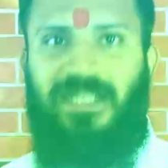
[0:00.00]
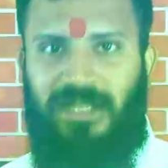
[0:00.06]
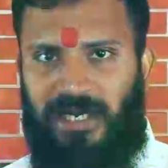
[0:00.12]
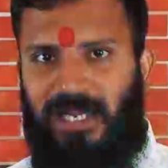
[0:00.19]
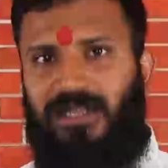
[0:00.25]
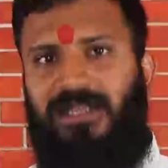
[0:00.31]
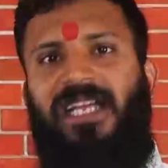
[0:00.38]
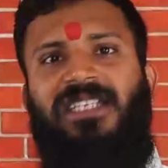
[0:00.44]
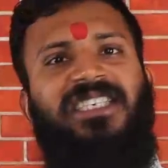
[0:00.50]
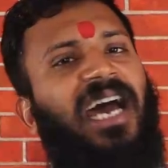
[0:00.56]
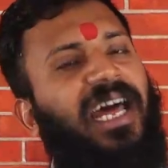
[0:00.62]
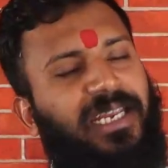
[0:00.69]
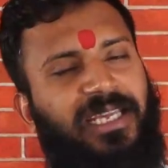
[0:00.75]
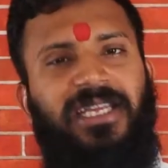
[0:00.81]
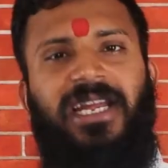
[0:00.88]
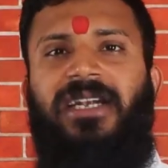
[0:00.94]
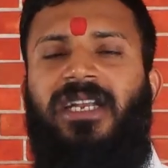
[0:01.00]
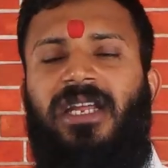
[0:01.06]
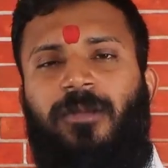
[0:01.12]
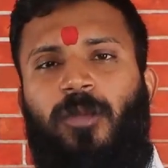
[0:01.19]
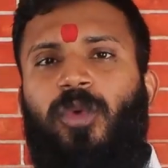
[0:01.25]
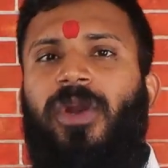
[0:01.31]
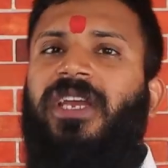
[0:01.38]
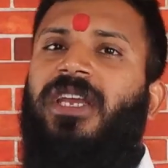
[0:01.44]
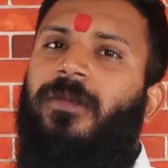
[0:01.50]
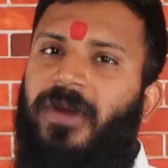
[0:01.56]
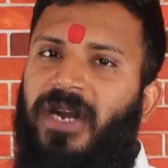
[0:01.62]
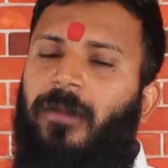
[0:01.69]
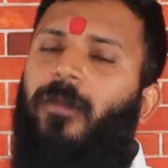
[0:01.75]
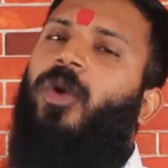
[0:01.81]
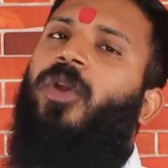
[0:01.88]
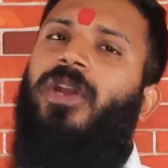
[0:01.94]
इतना अत्याचार किया टीपू ने कि
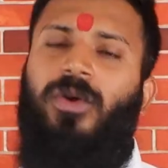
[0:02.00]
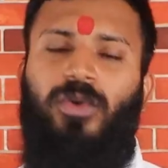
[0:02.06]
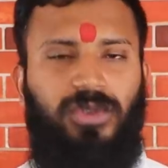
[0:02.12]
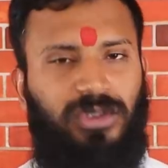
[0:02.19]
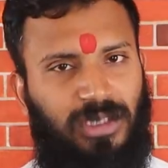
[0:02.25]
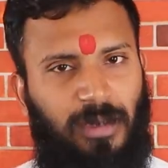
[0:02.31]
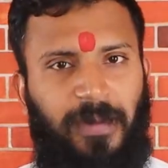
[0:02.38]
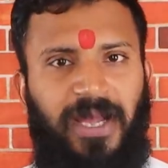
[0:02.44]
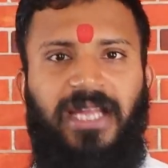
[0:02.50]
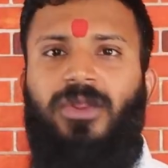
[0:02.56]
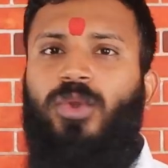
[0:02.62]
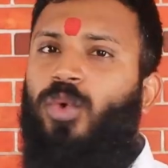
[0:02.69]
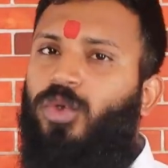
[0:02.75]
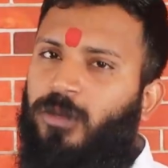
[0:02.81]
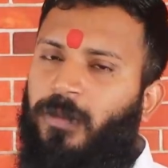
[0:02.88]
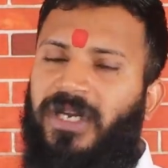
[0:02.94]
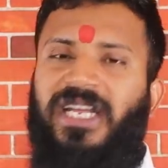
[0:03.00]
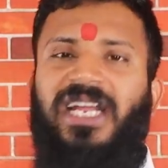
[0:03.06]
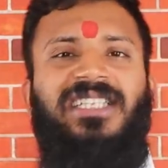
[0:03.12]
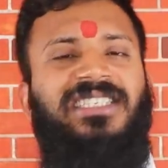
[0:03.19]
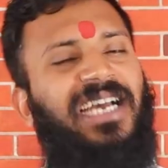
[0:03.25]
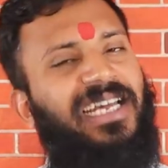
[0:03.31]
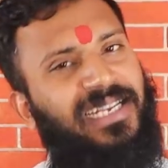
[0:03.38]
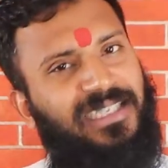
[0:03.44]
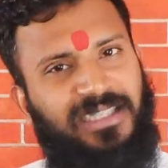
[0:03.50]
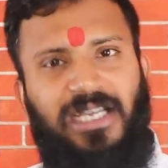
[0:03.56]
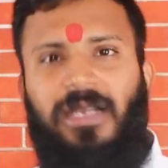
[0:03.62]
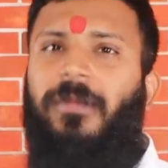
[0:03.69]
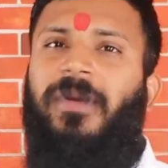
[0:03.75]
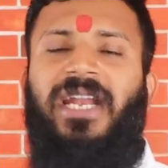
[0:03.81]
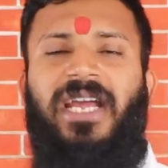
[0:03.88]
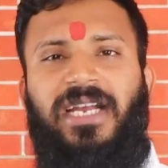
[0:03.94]
ब्राह्मणों ने उस समय दूत बनकर जाने से
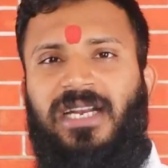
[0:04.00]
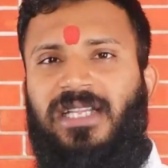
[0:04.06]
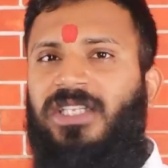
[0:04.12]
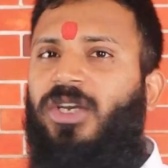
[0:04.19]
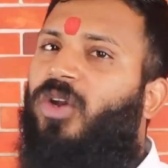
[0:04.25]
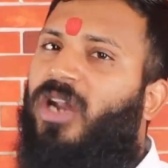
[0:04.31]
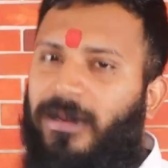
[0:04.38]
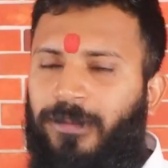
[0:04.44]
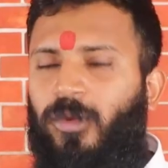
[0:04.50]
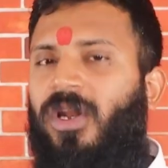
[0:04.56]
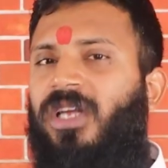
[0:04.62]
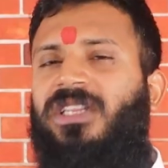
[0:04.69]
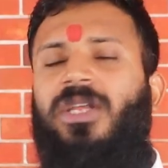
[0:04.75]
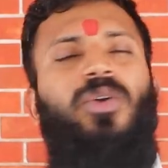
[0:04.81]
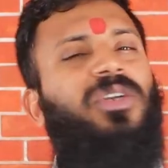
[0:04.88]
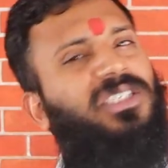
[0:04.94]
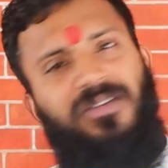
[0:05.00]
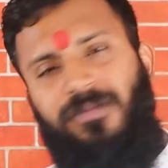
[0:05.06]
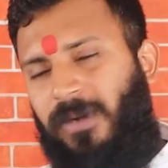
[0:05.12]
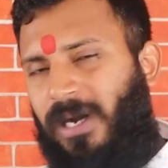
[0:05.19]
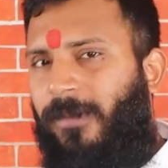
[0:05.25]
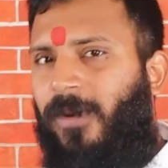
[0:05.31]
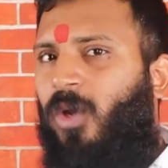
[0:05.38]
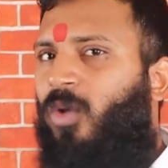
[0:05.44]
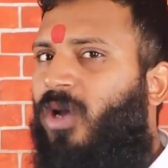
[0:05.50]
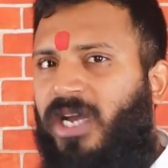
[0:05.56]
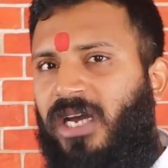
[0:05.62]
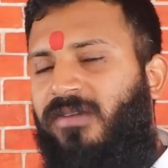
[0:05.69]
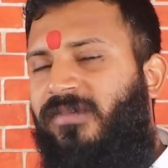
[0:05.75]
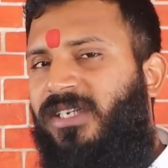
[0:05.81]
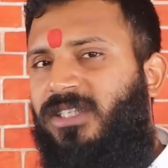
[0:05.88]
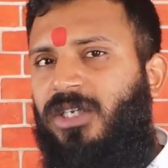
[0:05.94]
ही मना कर दिया और आपको लगता हो कि सिर्फ ब्राह्मणों का
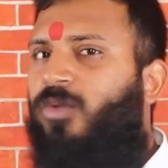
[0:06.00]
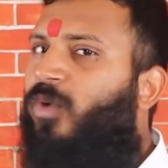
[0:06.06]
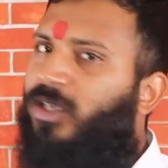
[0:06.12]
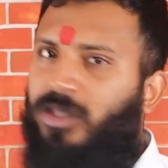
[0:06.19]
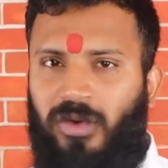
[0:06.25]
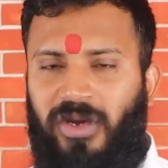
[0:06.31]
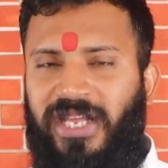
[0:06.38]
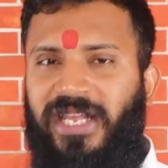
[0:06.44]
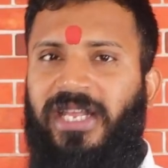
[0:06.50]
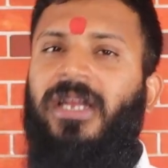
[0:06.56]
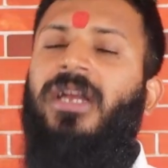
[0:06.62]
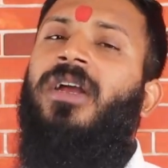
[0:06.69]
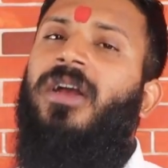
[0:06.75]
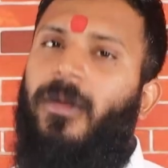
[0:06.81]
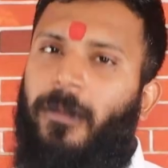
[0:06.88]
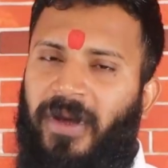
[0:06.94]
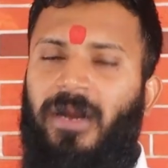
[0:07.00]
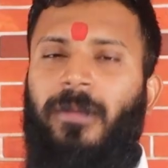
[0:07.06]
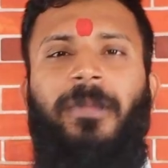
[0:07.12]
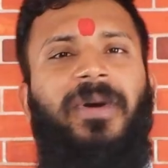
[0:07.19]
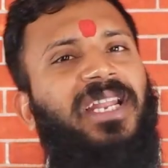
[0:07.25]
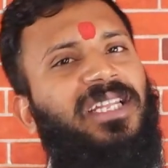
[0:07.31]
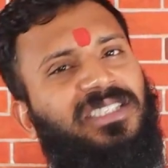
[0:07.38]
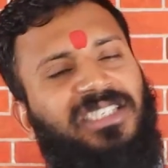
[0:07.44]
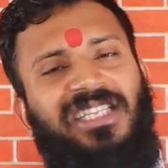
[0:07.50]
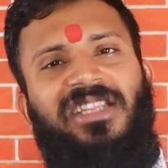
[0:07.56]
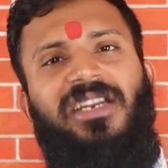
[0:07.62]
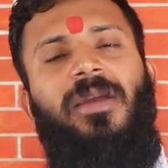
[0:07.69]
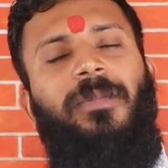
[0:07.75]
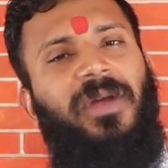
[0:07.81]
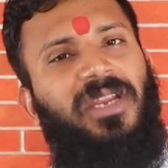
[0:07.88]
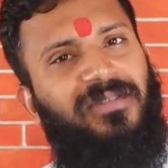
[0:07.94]
कन्वर्जन हुआ तो नहीं परंपरा
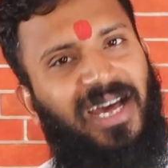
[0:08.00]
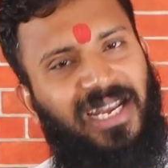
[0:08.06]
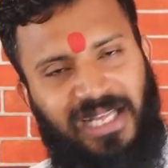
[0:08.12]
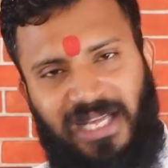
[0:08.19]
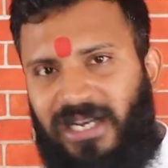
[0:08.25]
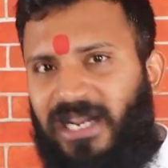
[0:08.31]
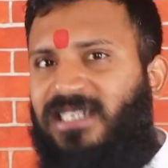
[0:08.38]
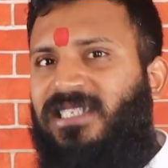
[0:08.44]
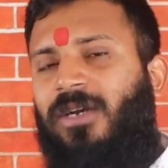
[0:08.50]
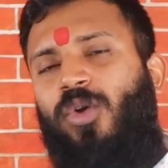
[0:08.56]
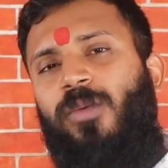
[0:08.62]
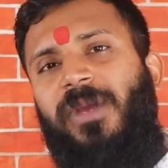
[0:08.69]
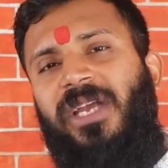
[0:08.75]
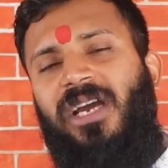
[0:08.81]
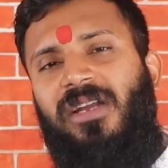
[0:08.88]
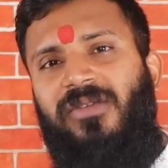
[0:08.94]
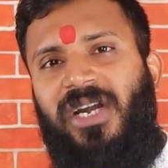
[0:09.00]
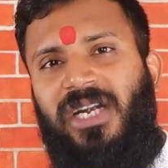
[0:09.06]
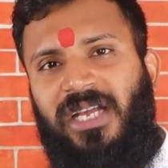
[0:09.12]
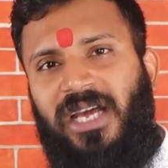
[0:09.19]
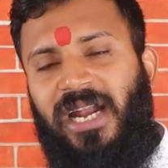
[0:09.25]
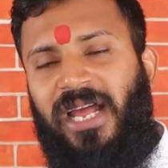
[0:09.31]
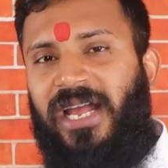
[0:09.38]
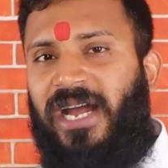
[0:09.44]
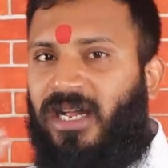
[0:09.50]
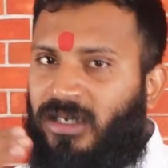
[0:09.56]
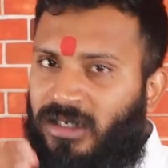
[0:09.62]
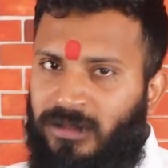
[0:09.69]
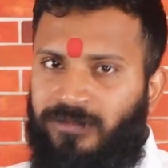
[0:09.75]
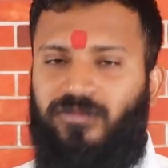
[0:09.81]
क्षत्रिय परिवार के राजा को भी कन्वर्ट कराया